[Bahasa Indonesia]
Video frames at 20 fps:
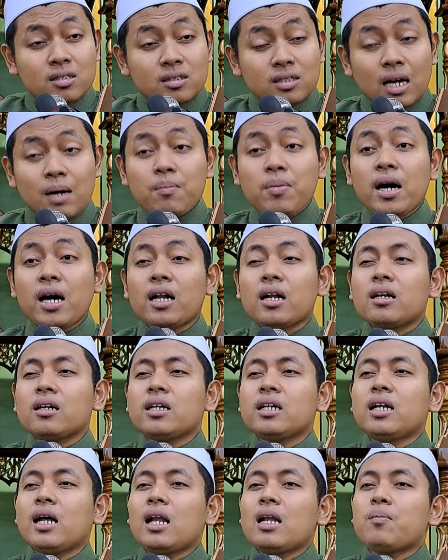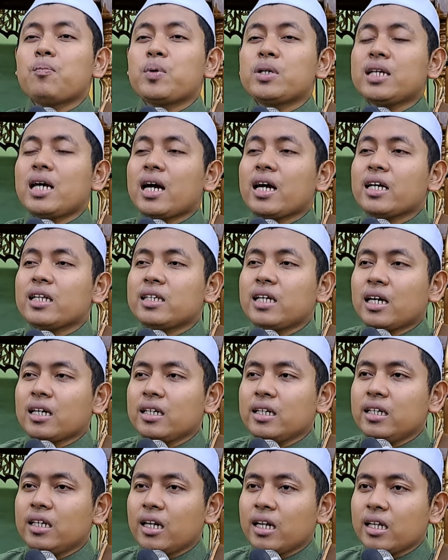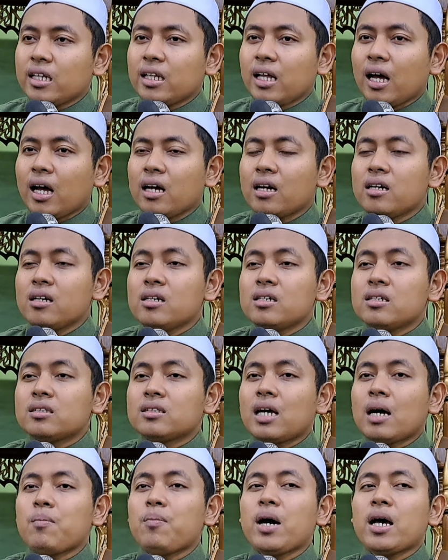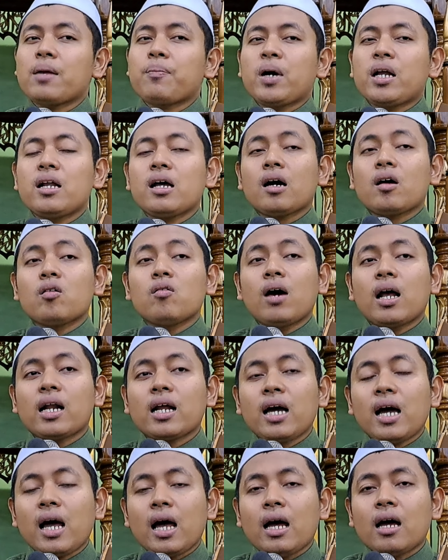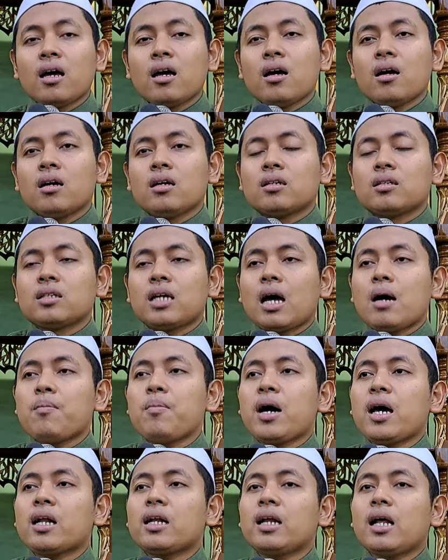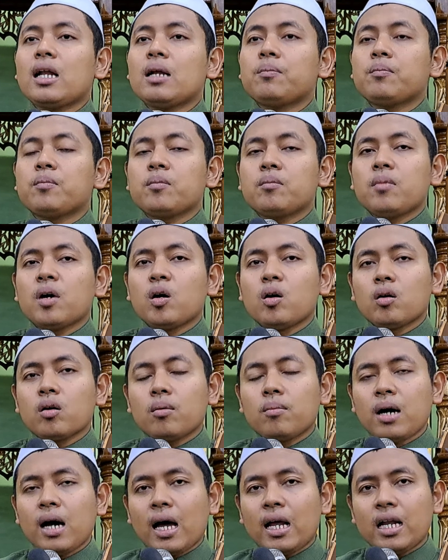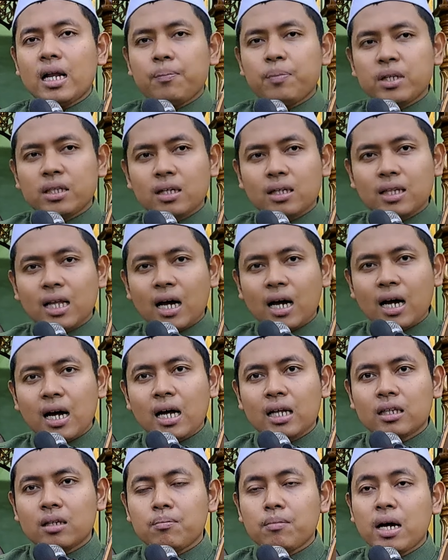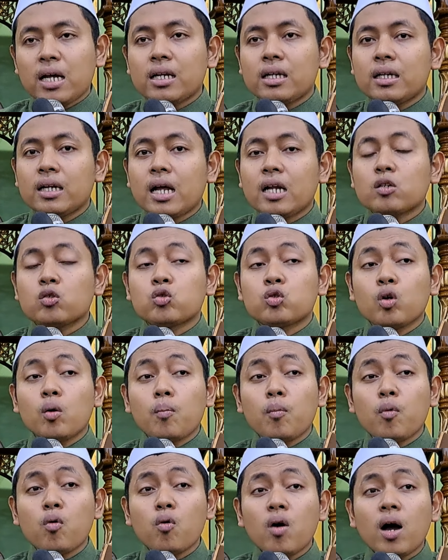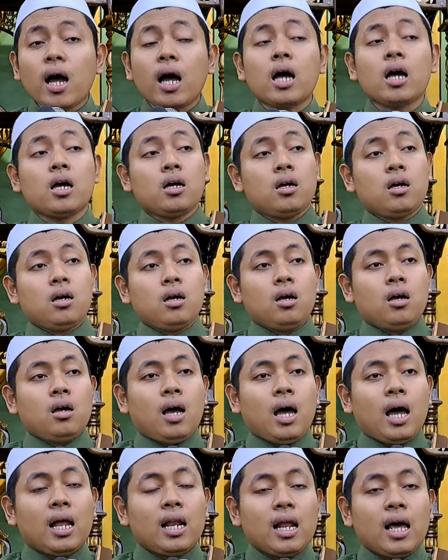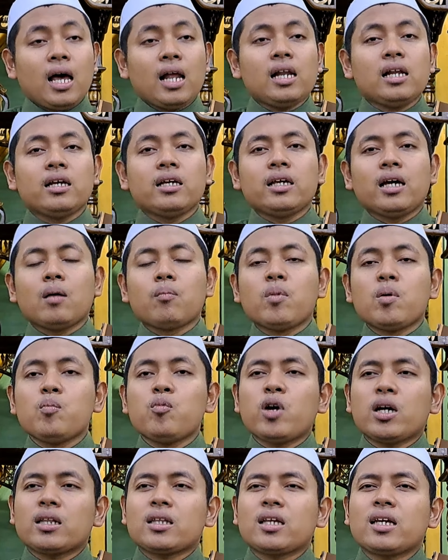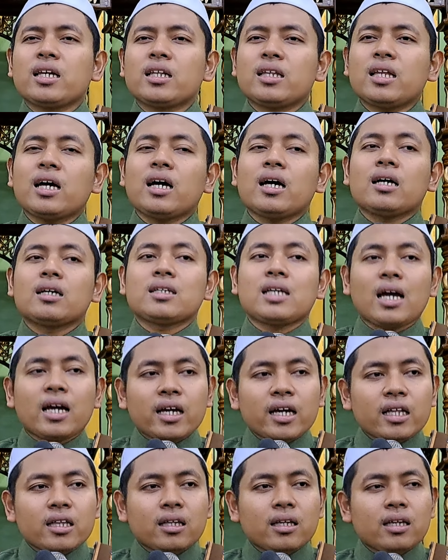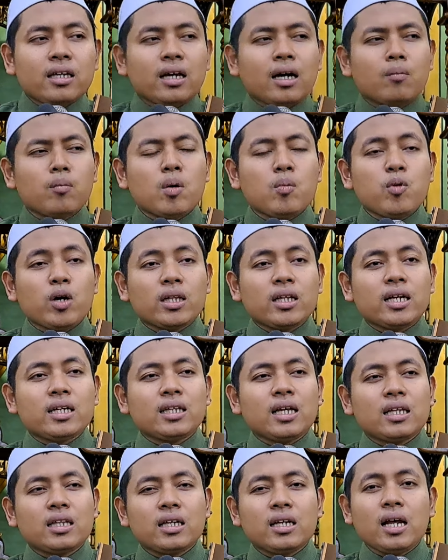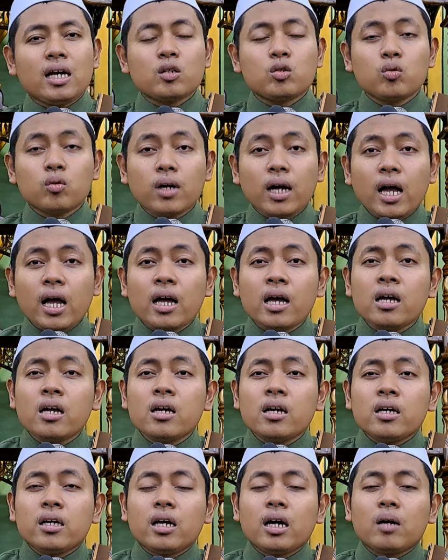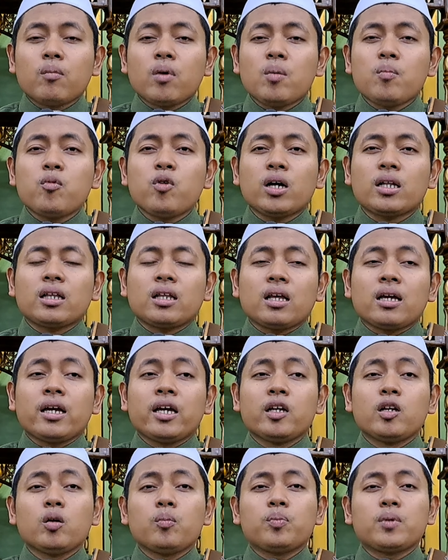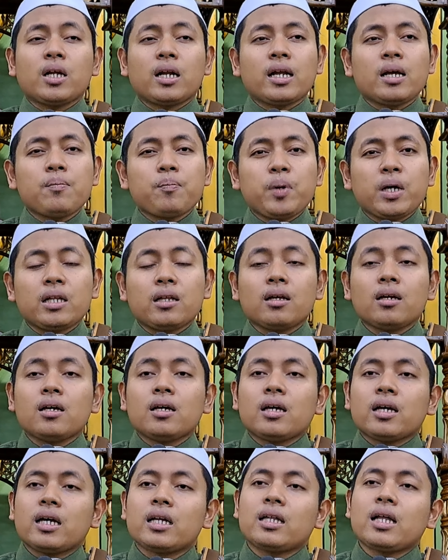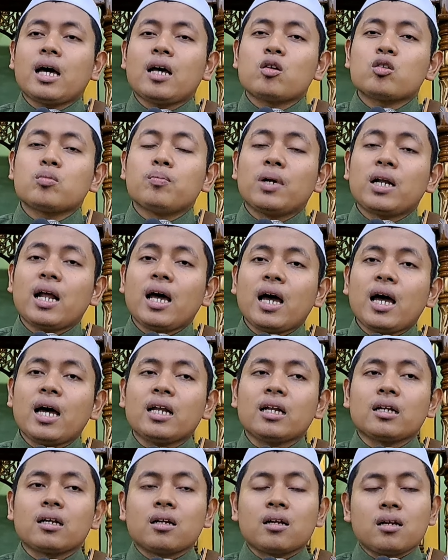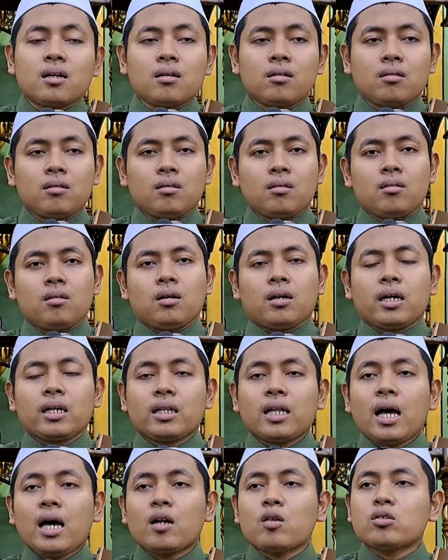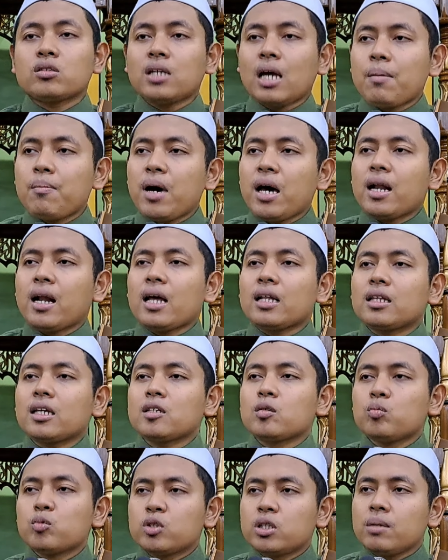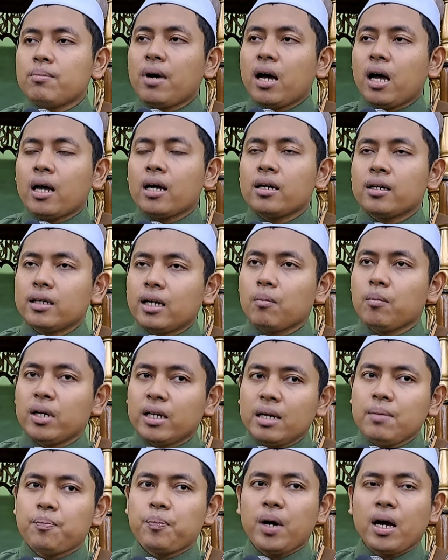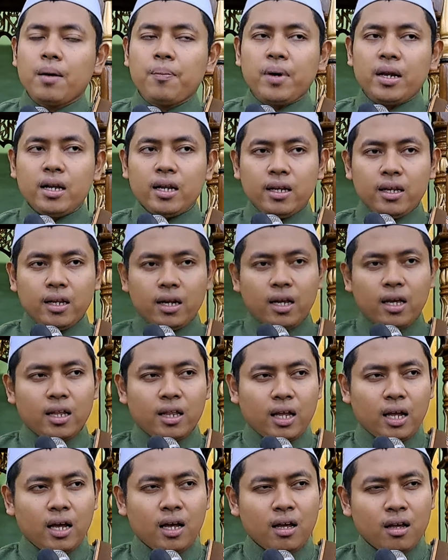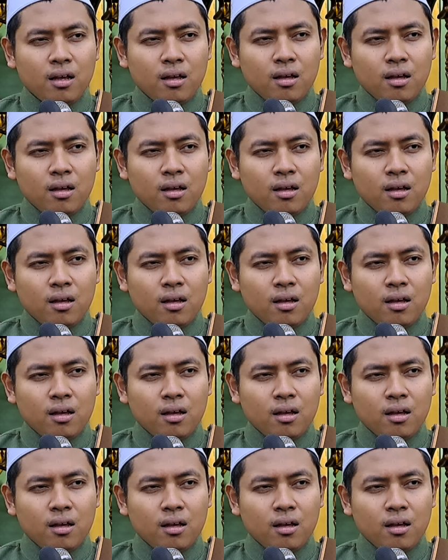sabar di dalam penyakit yang diderita, sabar pada keluarga, sabar dalam menghadapi tetangga, teman dan semua hal-hal yang membuat kita sakit, yang membuat kita tidak suka, yang membuat hidup terhimpit. Kita harus menahan. Kita harus sabar atas musibah yang menimpa pada diri kita.